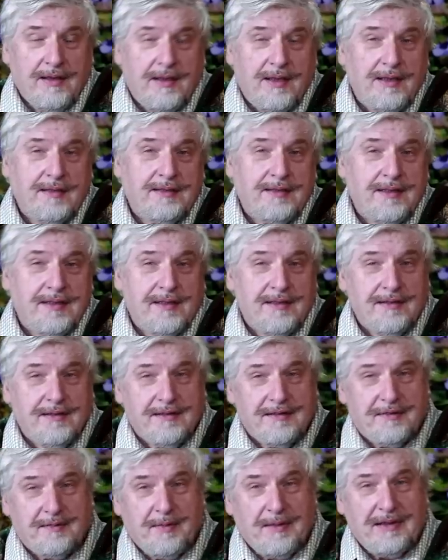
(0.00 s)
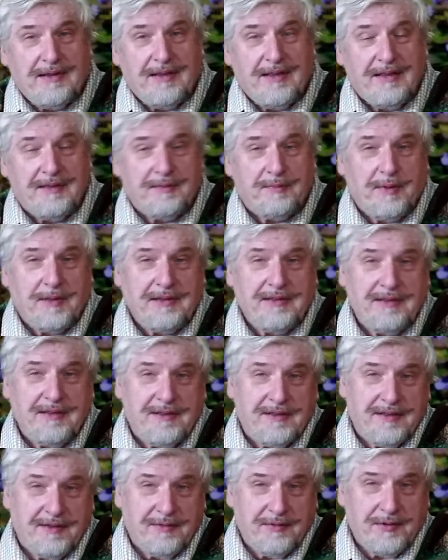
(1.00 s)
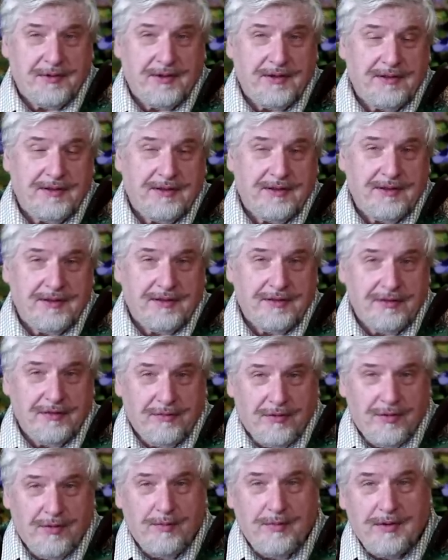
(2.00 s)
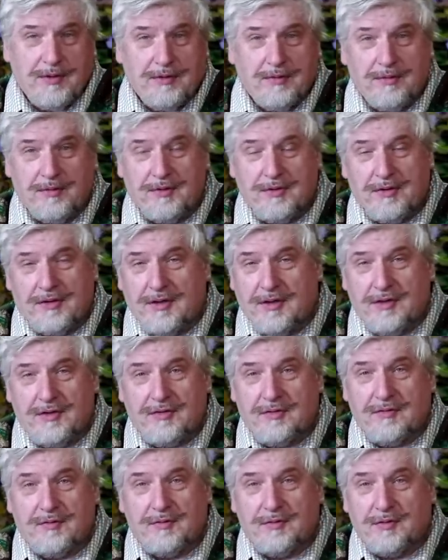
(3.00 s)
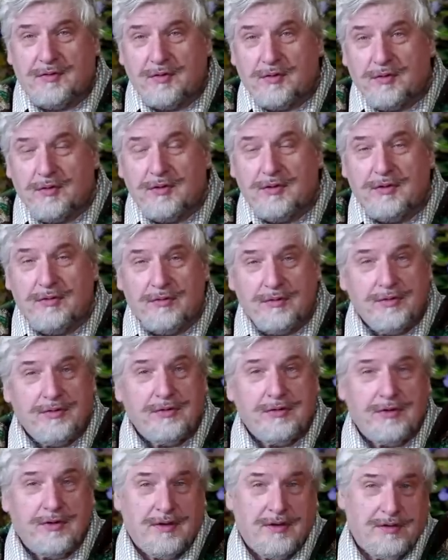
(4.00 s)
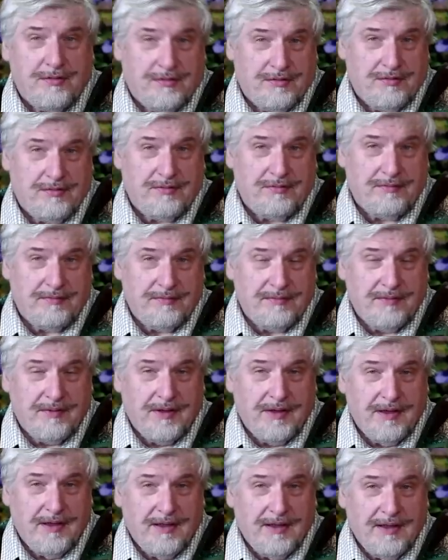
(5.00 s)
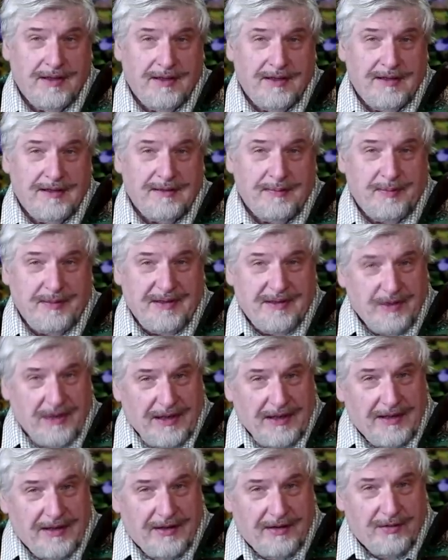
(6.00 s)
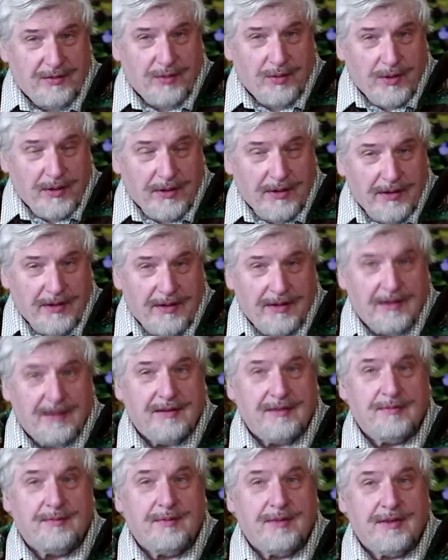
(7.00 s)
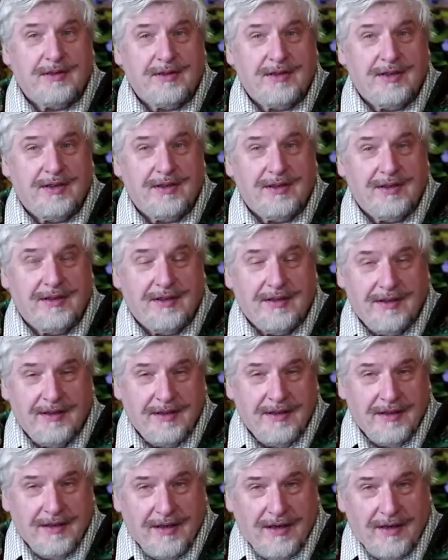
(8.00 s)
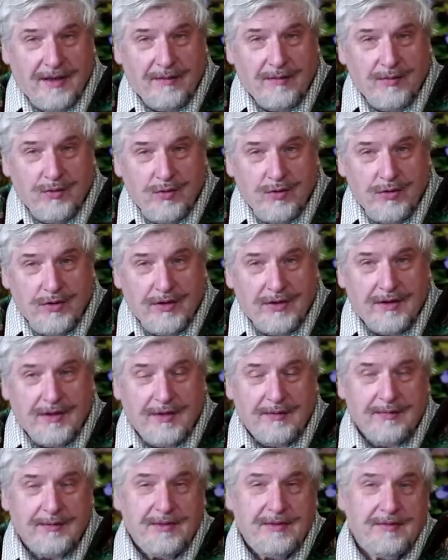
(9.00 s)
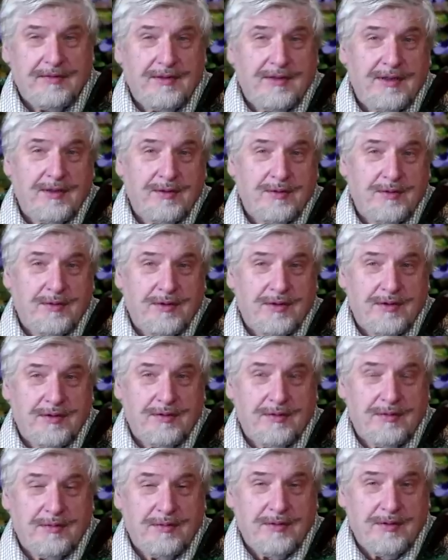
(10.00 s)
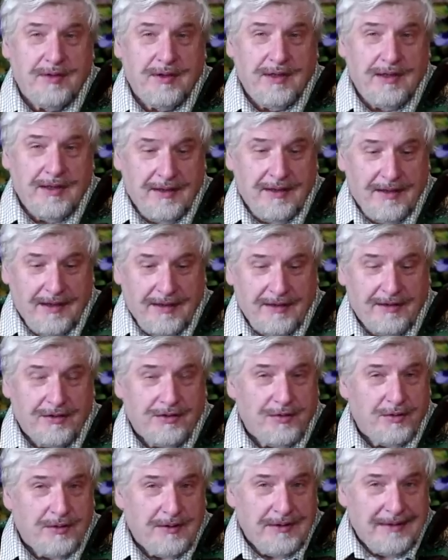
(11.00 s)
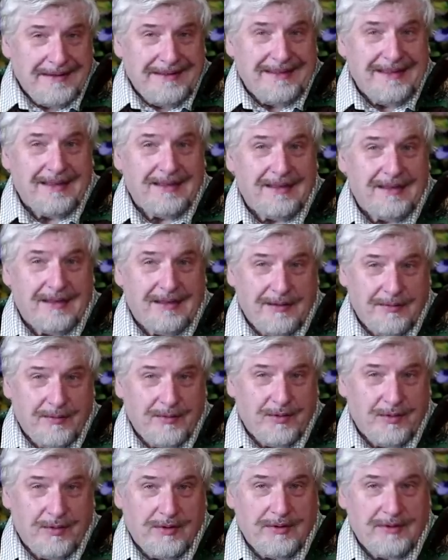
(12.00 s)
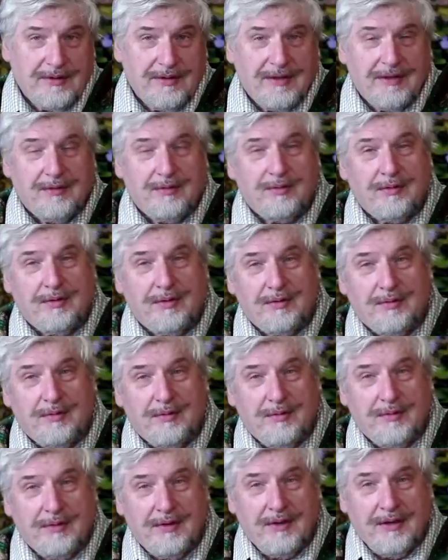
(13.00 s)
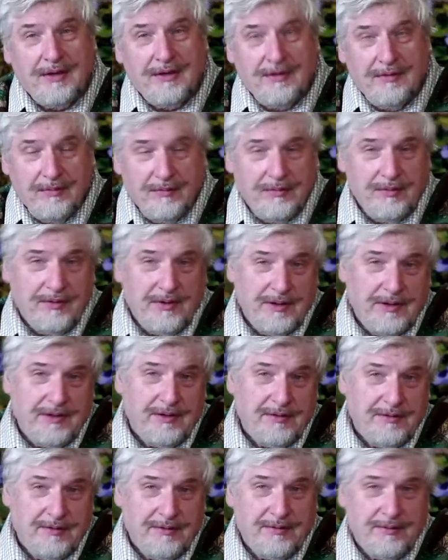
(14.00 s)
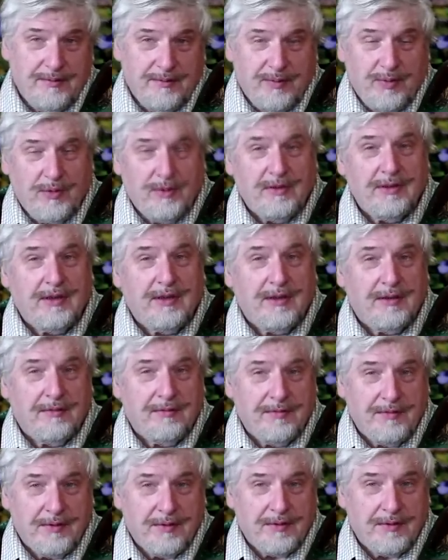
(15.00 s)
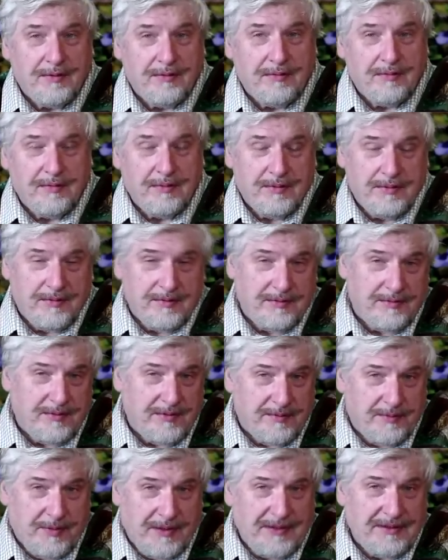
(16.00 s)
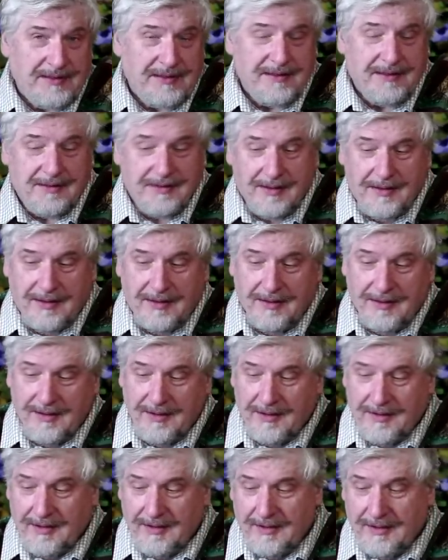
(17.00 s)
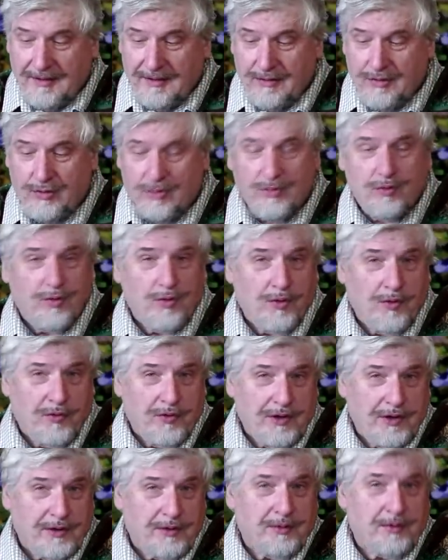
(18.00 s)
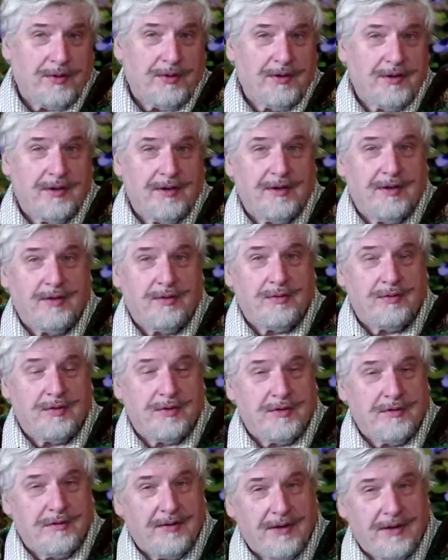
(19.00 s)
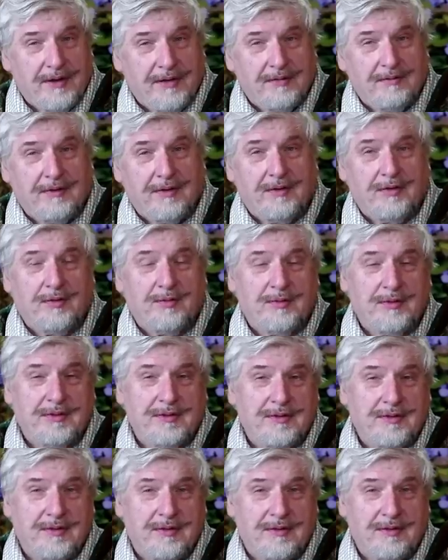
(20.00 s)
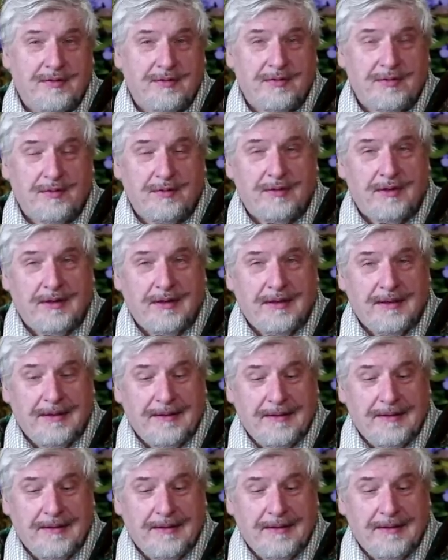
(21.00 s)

если смотреть с позиции вот этих насекомых, то человечество устроено очень хорошо. Специальные норки для размножений, кормушки там, где выдают еду. Надо что-то делать немного за эту еду. Ну и полный комфорт. То есть с позиции жуков, которые, как я уже говорил в одном из интервью,